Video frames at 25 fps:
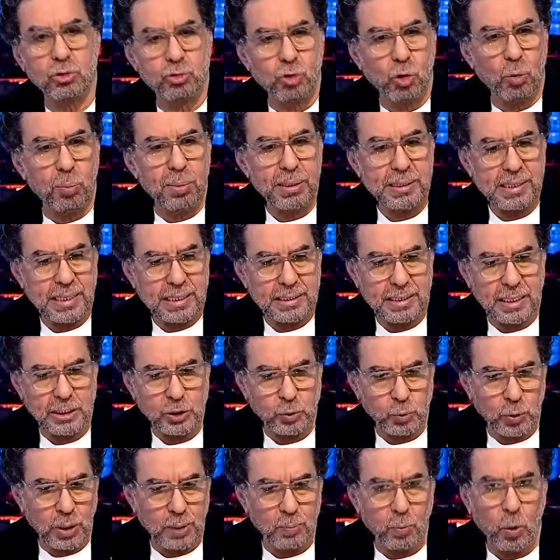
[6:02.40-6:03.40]
تهمه ايه
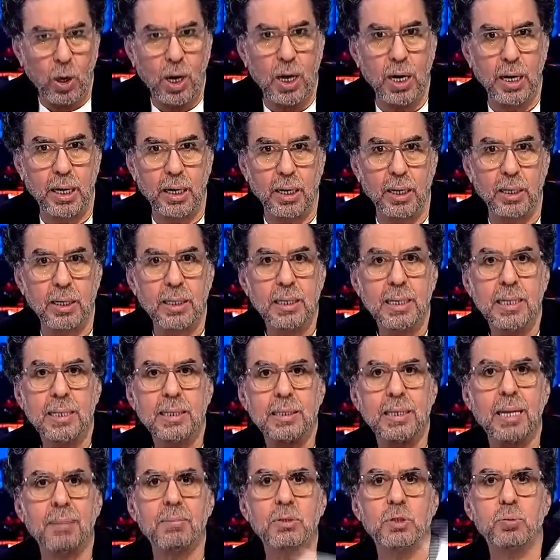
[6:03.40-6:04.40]
تزوير محرر
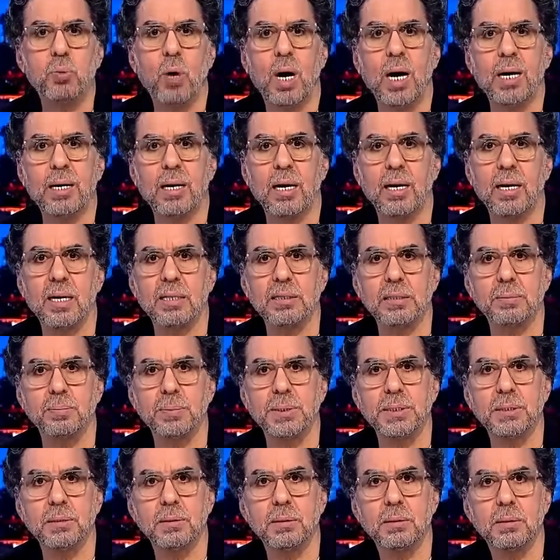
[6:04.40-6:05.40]
ده مش محرر رسمي
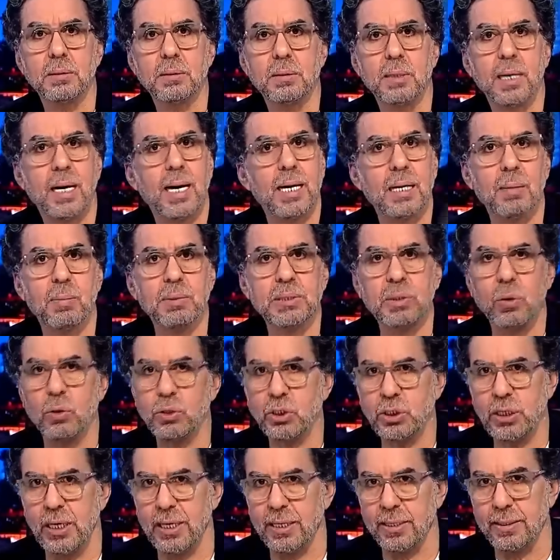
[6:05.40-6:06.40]
انا ما
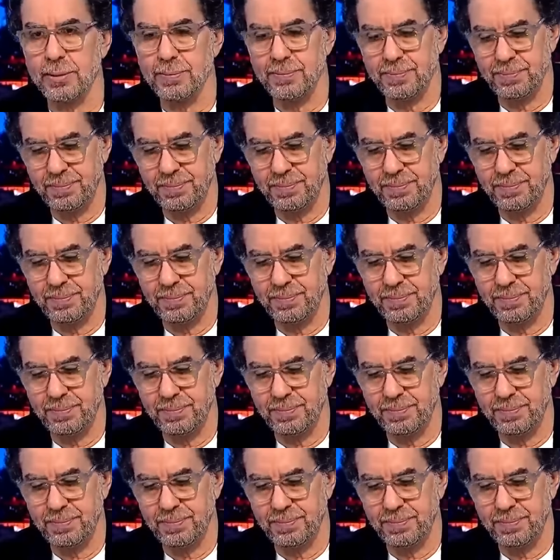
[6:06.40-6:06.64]
زورتش حاجه